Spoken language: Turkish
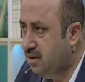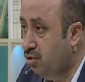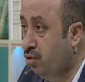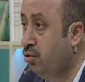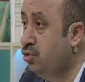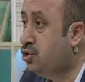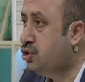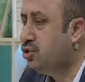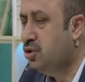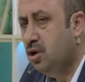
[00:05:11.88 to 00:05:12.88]

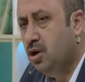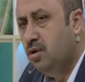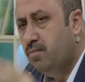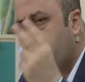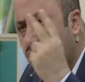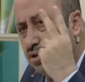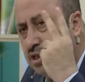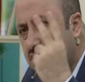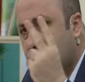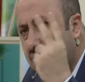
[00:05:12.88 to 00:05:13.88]
3 bu
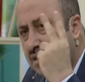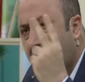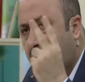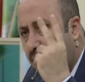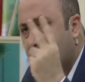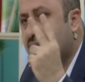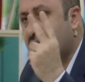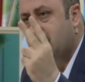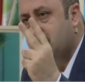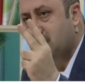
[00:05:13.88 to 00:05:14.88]
ikisini
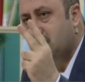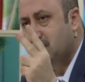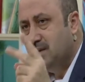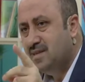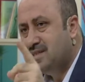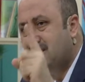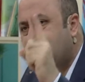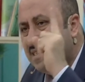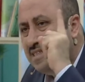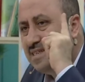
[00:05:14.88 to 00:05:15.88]
yapmazsanız
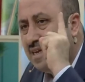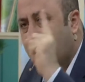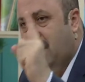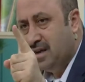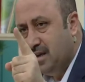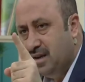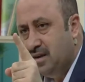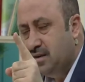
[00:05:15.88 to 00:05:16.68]
siz de dahil